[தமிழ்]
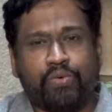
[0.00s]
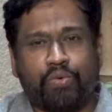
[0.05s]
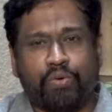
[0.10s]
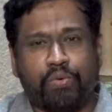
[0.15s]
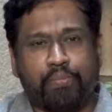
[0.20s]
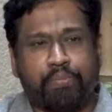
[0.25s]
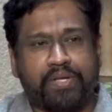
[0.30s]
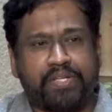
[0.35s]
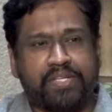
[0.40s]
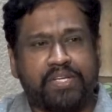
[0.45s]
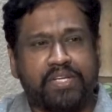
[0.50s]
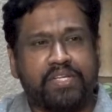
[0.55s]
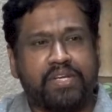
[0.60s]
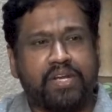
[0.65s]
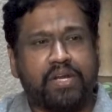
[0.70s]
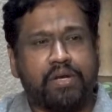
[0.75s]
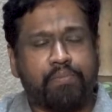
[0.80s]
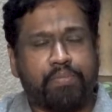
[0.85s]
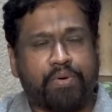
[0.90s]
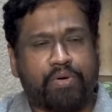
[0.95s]
ஒரு பதினஞ்சு
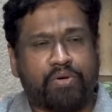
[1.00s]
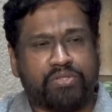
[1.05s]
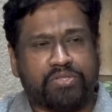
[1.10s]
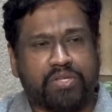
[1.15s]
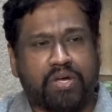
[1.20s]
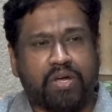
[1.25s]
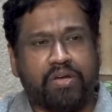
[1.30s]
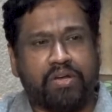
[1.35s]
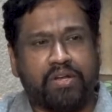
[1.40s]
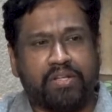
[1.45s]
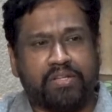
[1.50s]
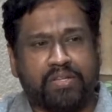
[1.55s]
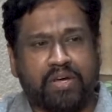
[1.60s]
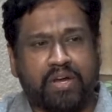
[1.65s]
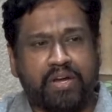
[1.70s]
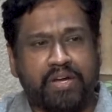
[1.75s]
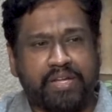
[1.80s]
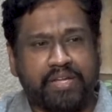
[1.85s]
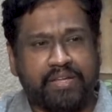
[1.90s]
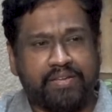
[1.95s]
நாள் பண்ணோம் சாங்கெல்லாம்
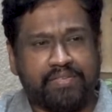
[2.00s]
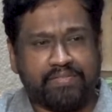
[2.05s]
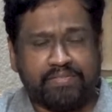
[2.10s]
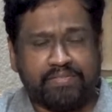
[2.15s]
தாண்டி